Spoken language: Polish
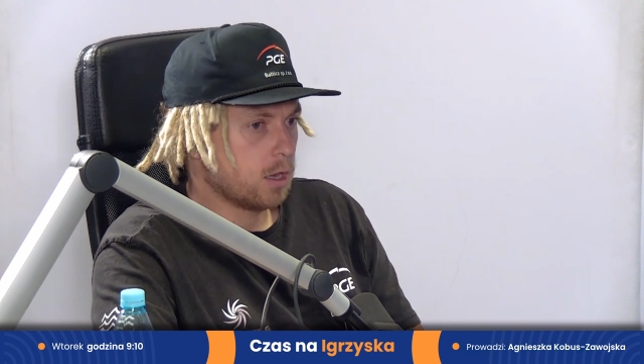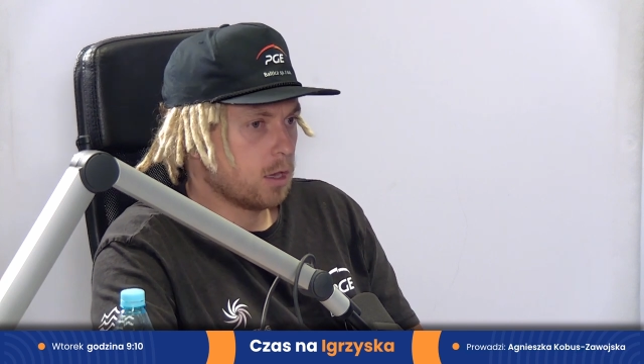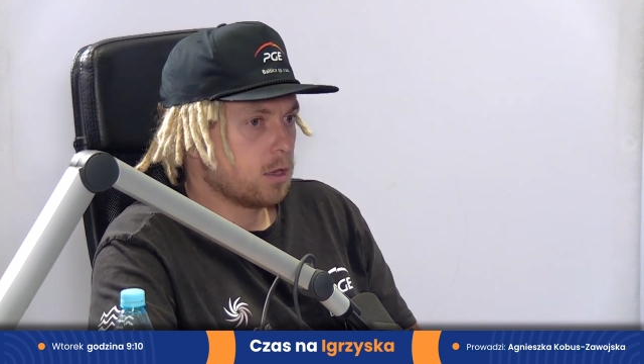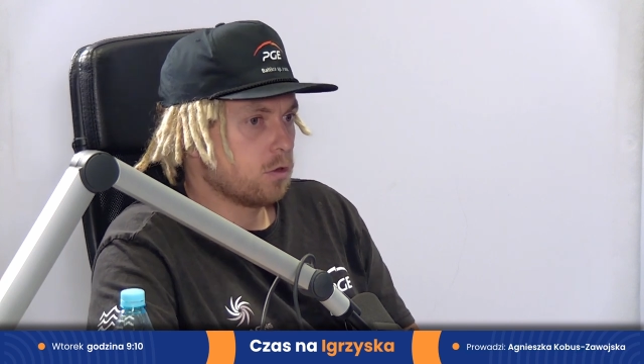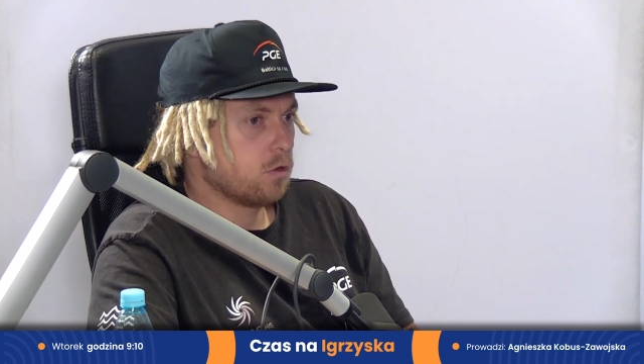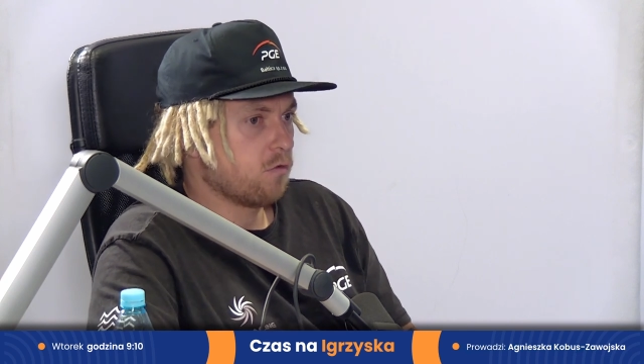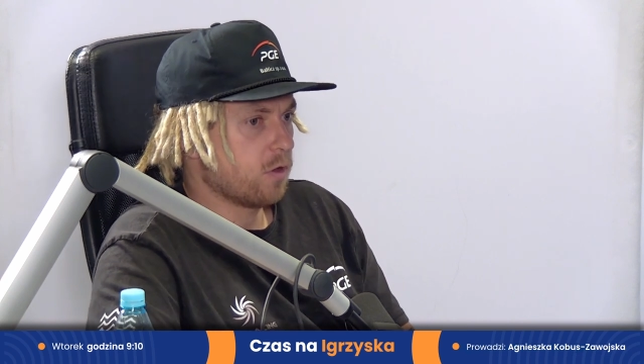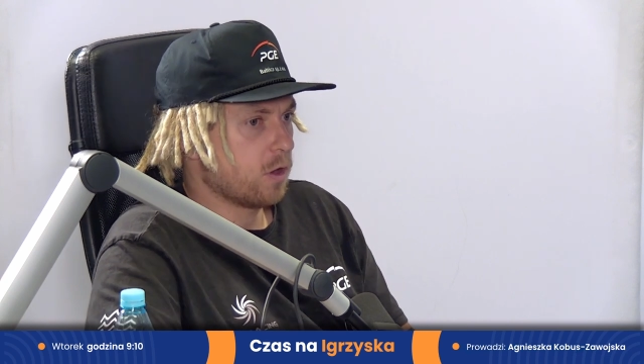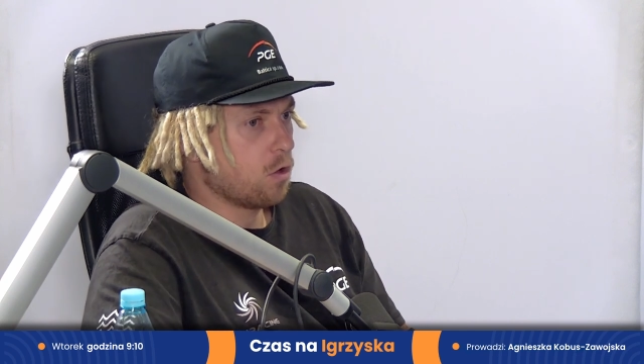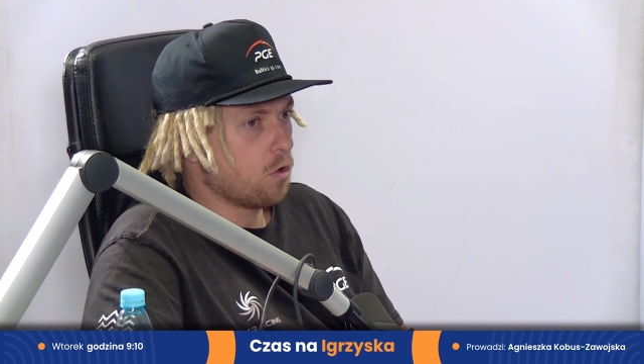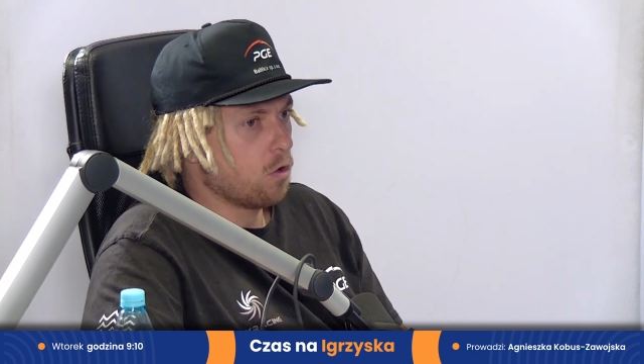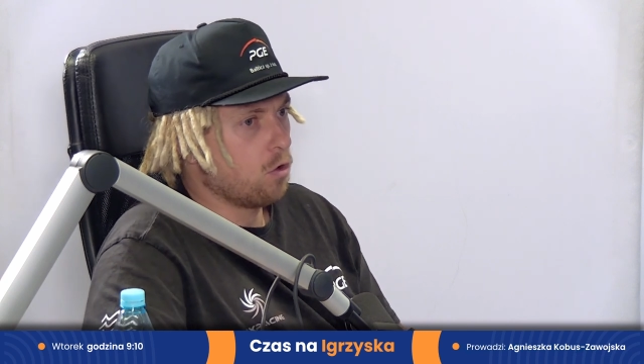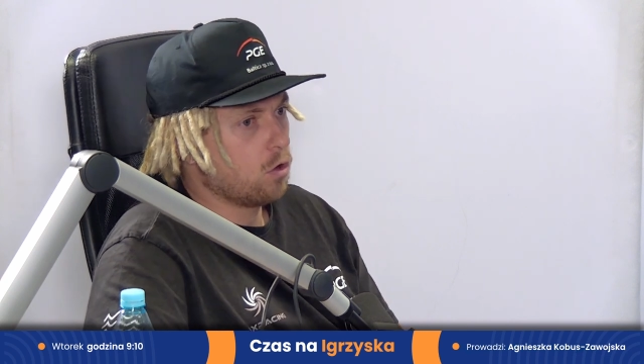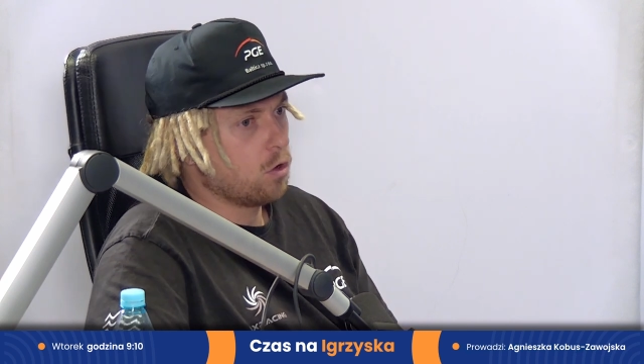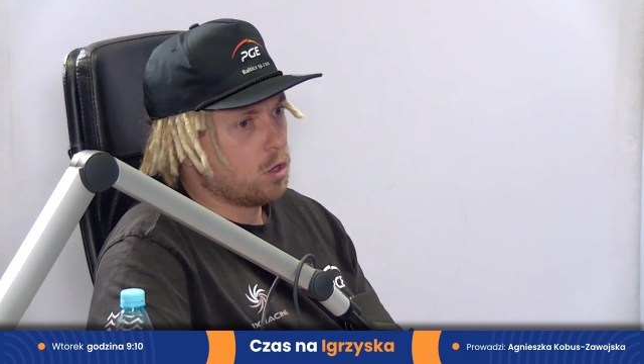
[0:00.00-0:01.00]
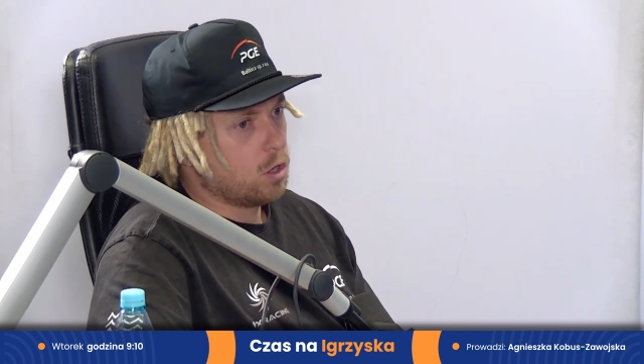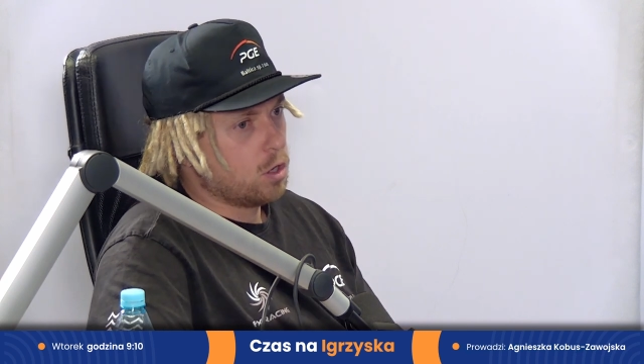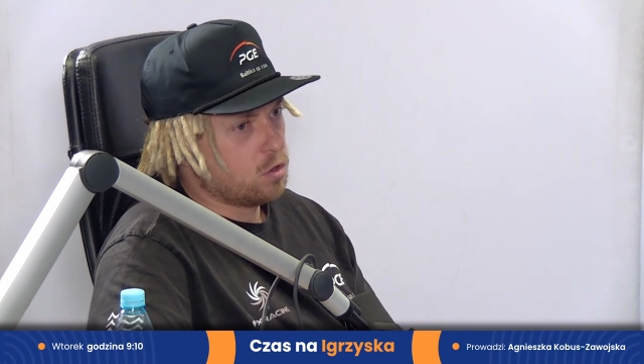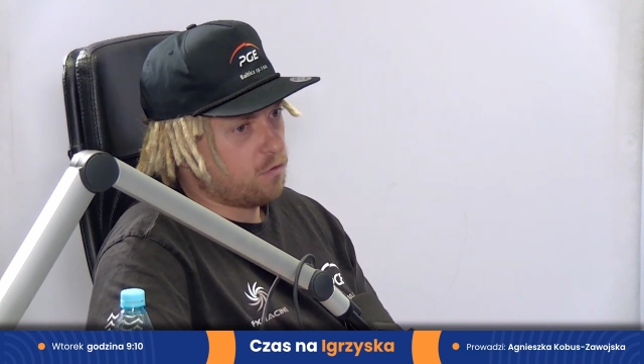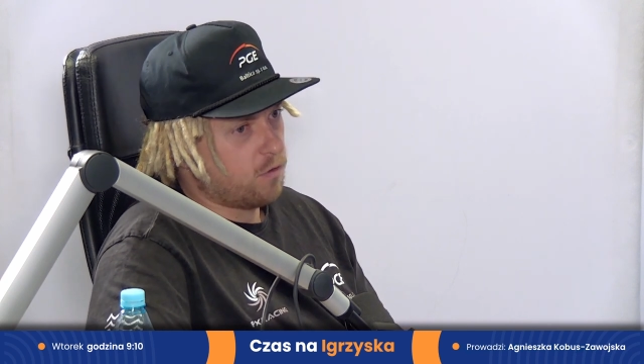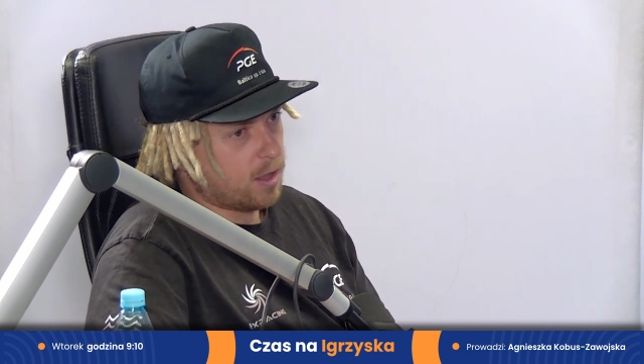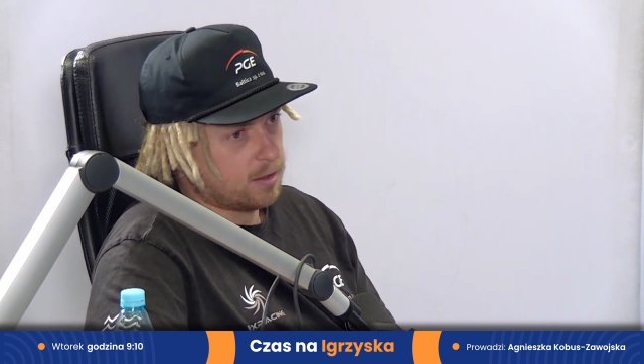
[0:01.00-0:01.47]
nowego
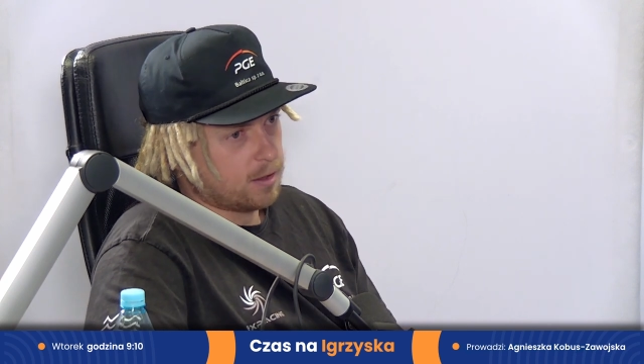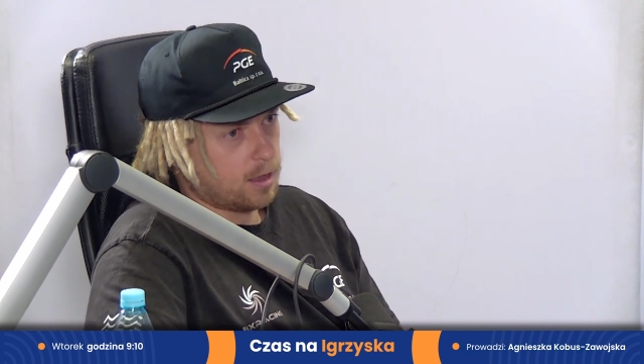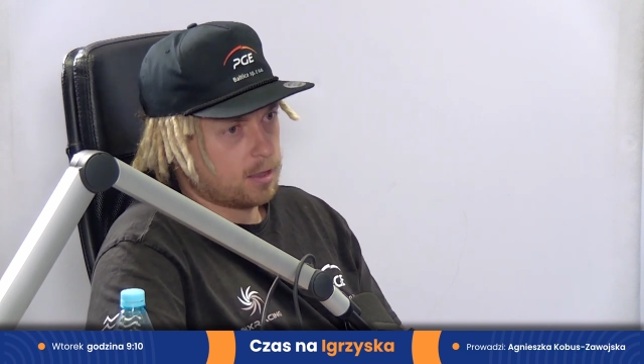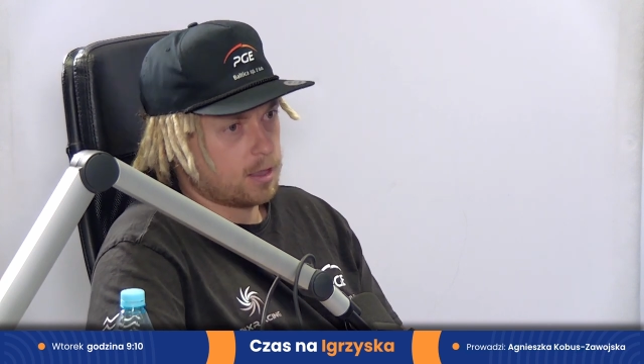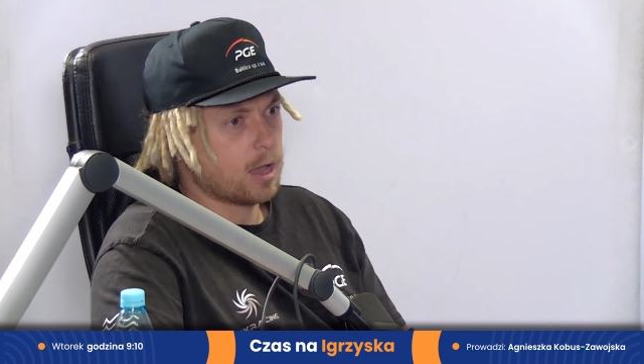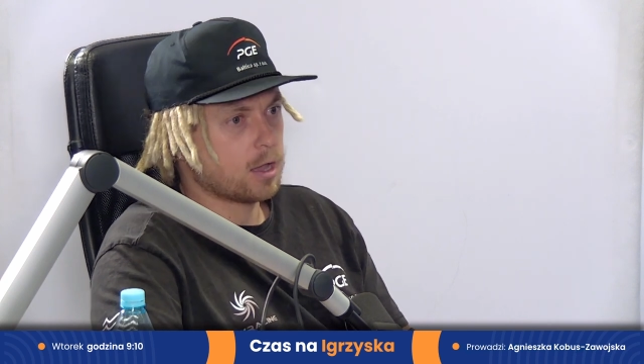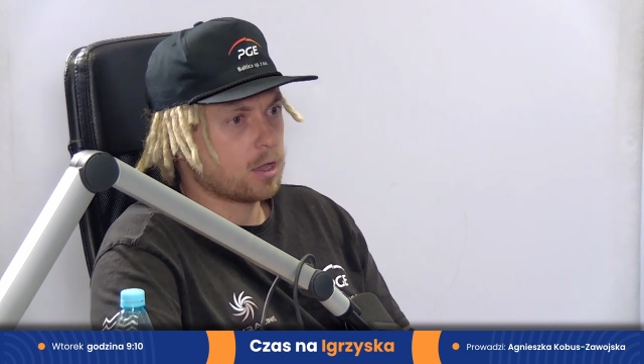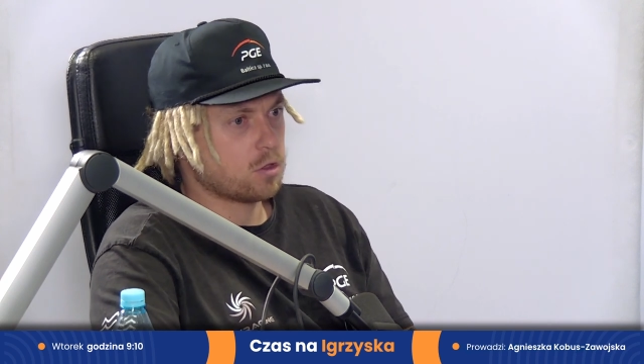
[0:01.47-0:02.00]
świadka, tak?